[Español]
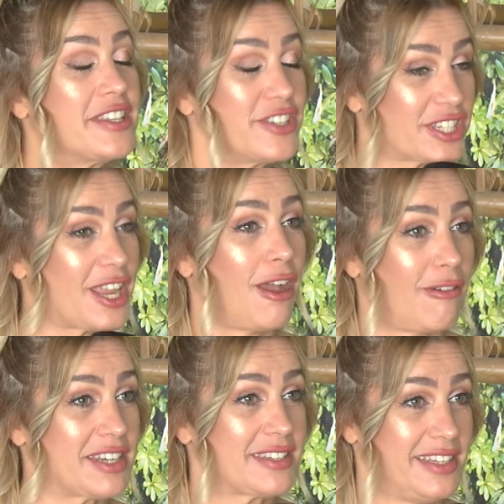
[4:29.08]
es que lo
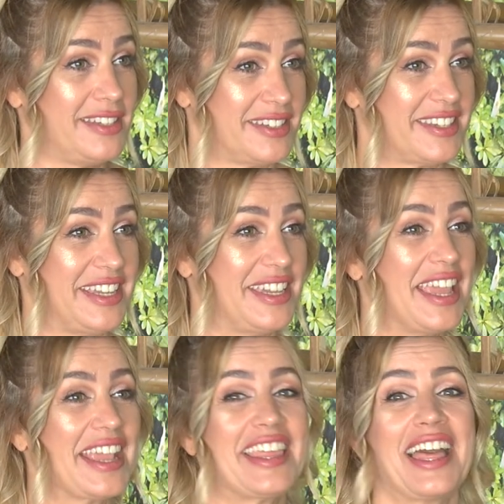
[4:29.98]
hago así, sí. Ah,
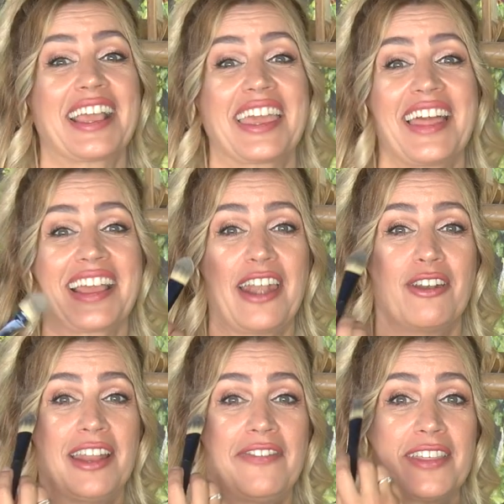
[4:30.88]
¿Queda, ¿Queda,
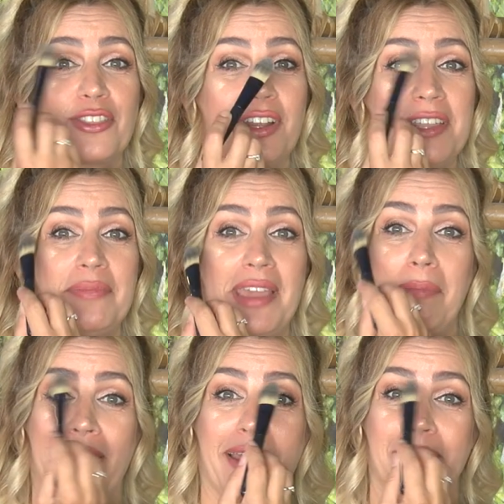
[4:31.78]
claro el efecto limpia
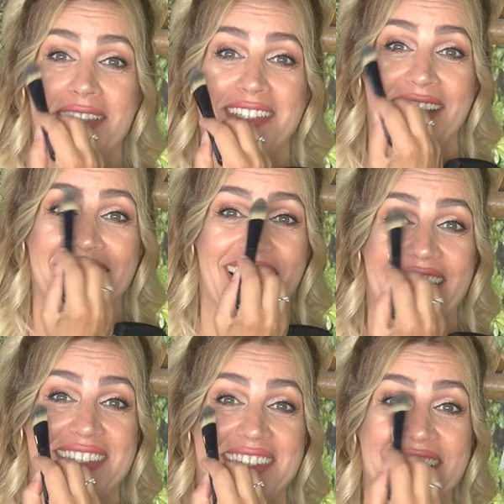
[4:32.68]
parabrisas?
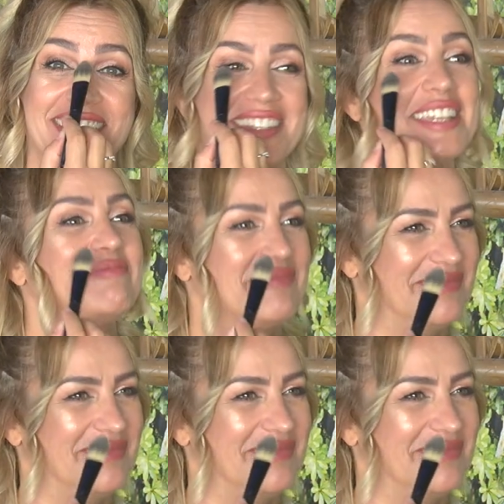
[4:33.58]
Así, ah, sí.